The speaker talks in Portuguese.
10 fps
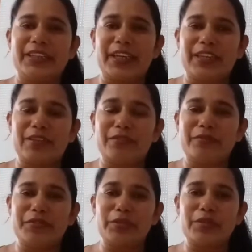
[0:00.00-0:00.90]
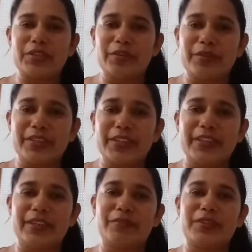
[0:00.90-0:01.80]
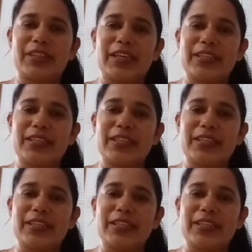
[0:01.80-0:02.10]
Gente, o vídeo de hoje eu vou estar tá